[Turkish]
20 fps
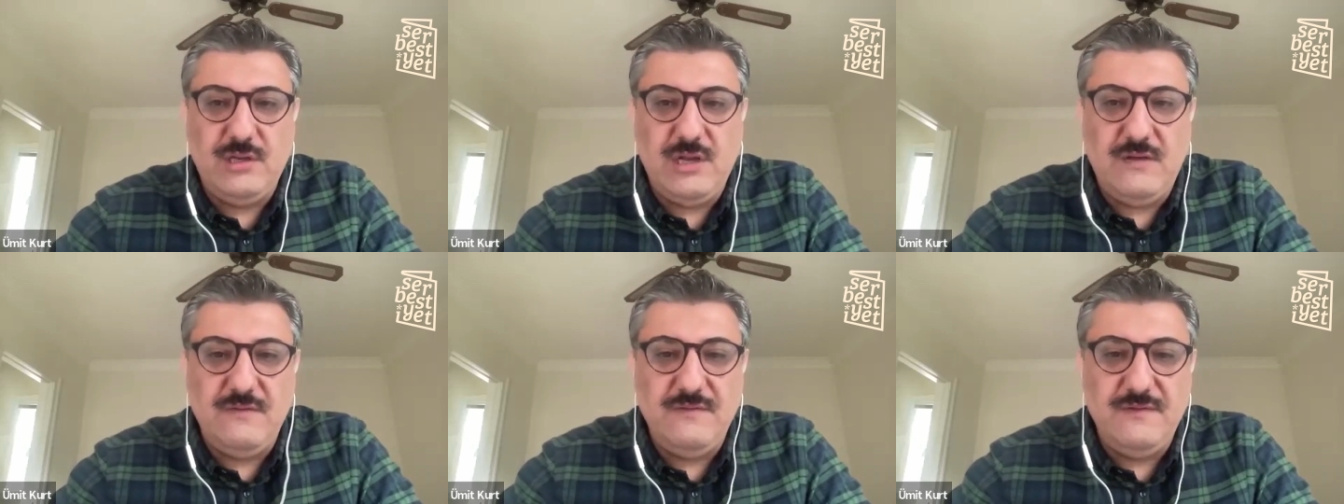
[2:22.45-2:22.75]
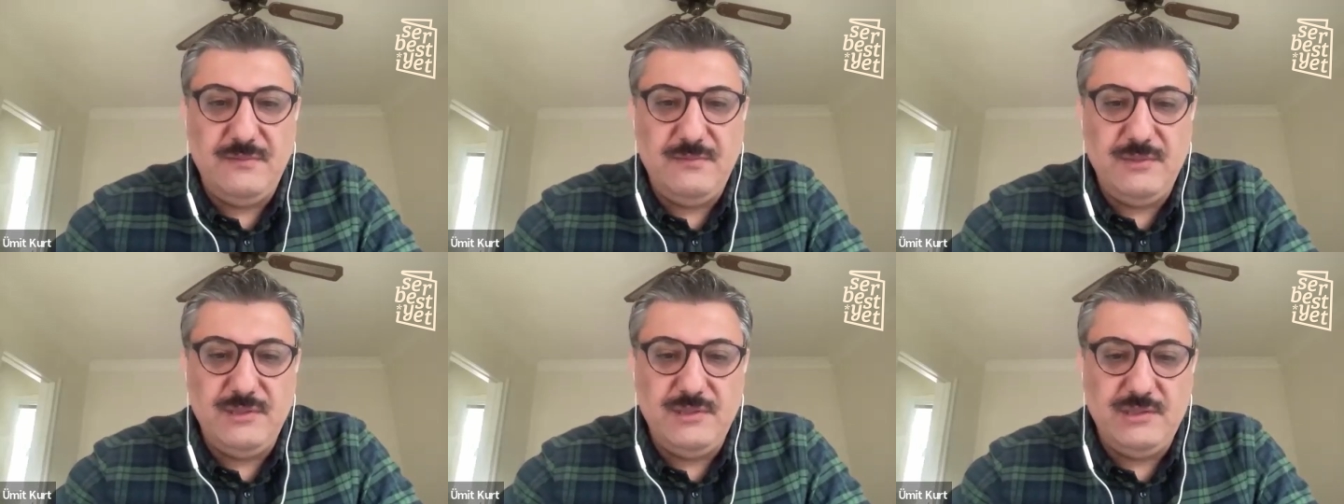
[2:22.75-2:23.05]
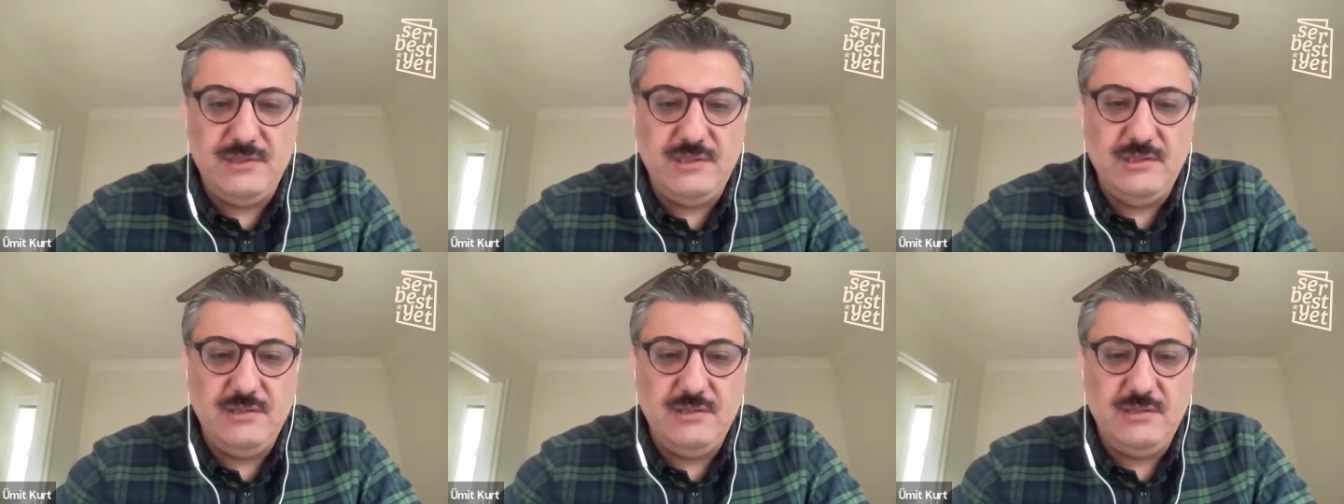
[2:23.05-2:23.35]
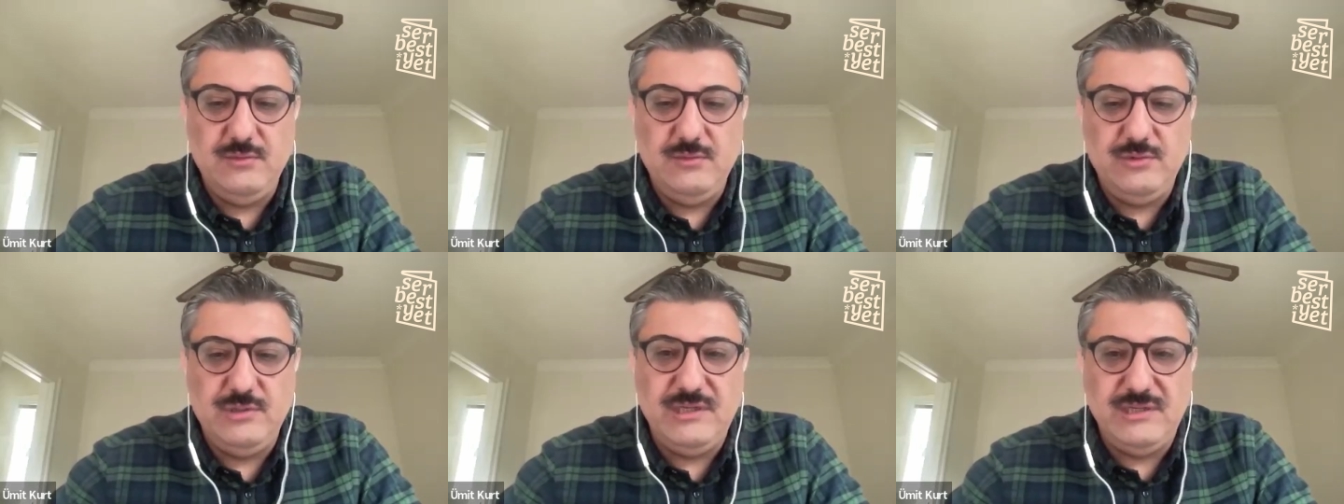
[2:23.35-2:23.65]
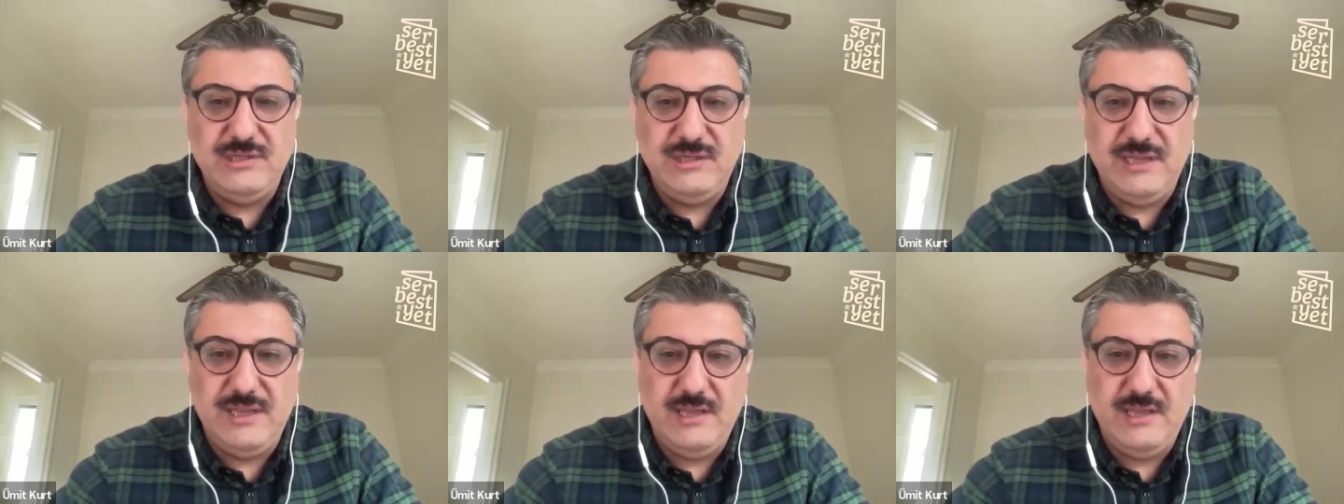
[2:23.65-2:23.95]
kavramları
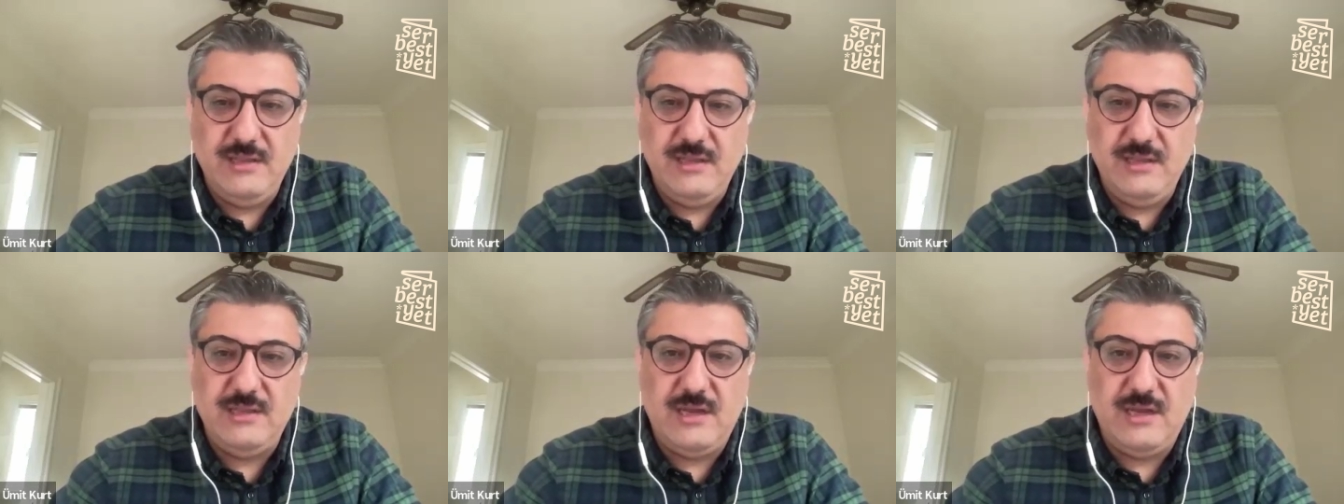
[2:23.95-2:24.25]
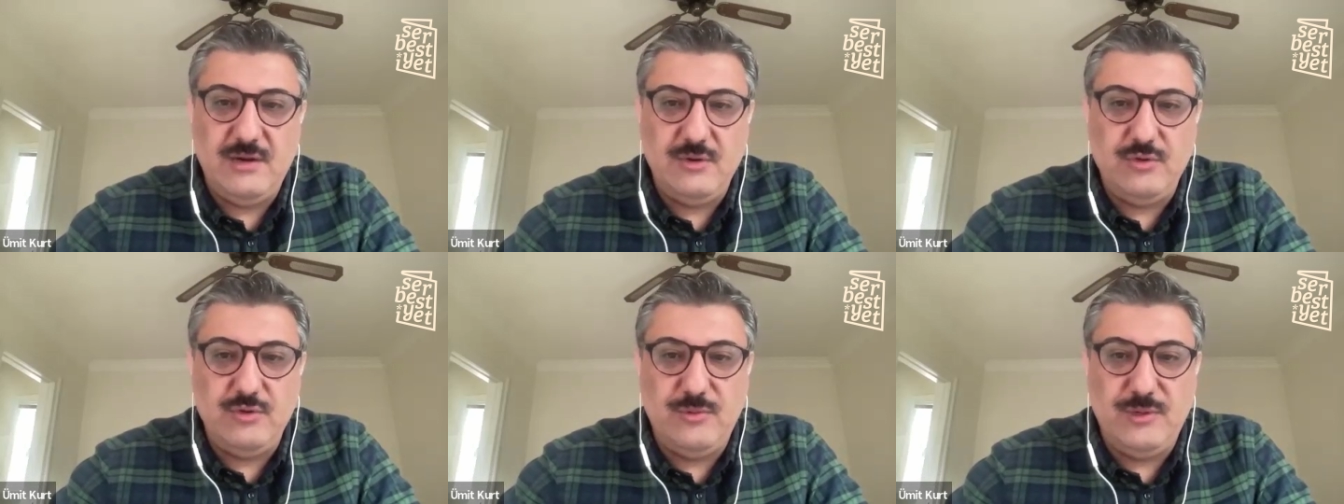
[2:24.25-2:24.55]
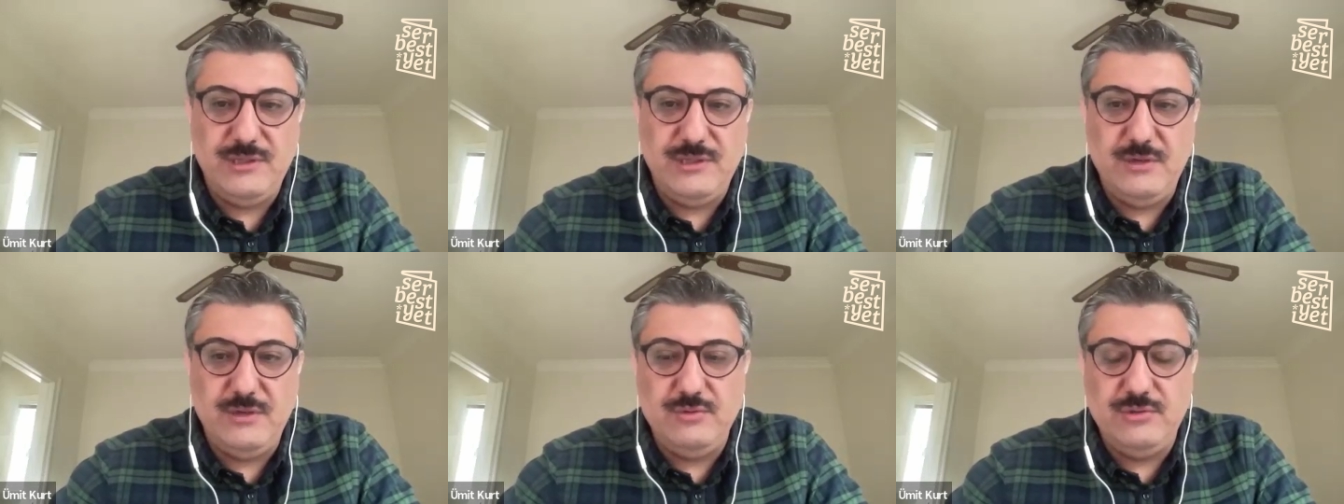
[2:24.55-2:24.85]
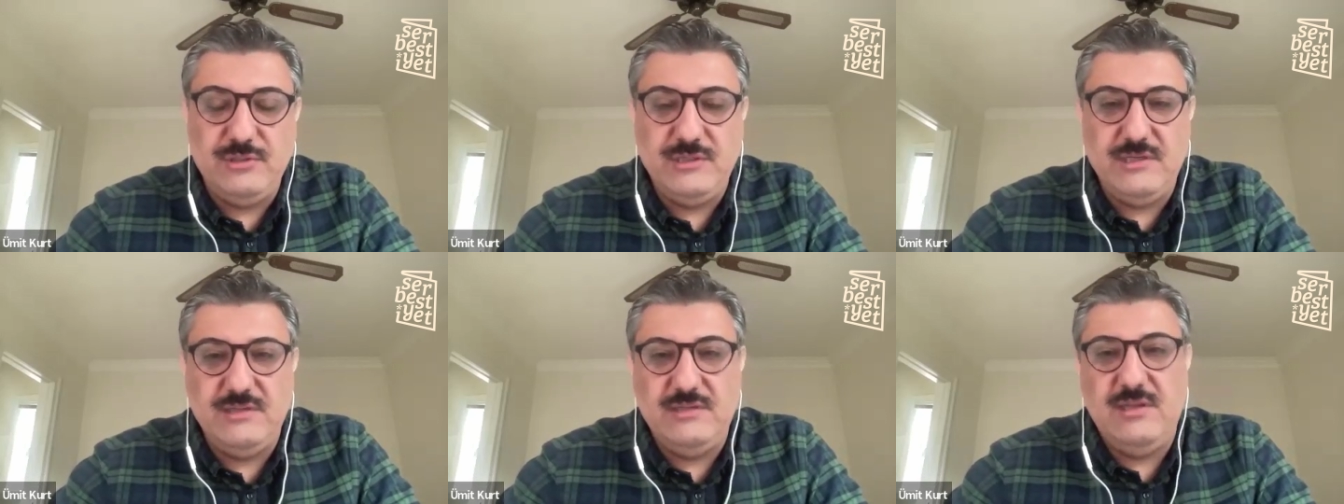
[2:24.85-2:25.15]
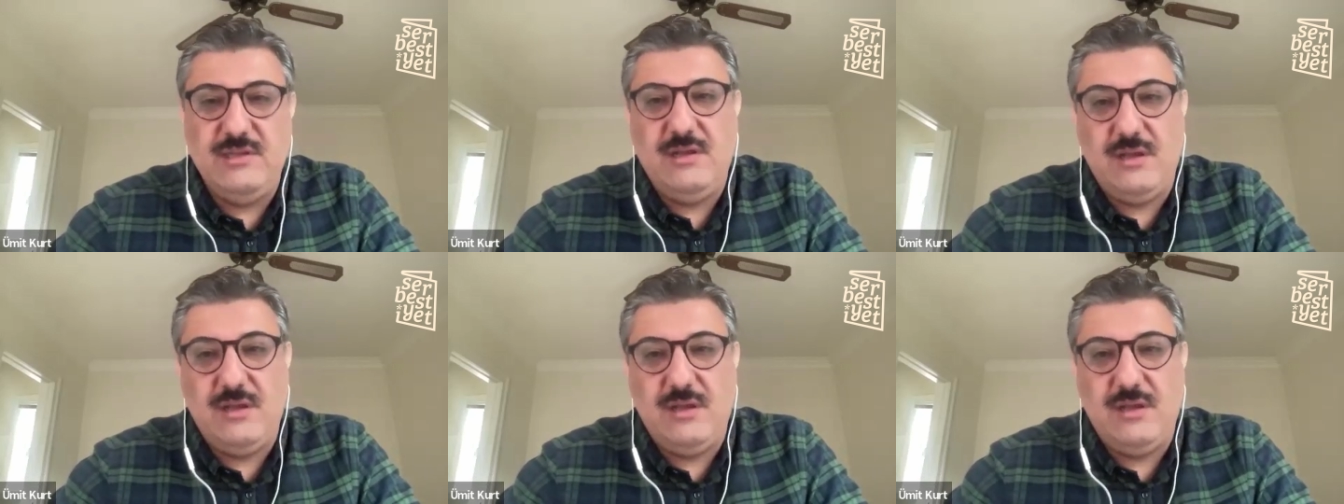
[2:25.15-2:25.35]
üzerine ya da argümanlar üzerine,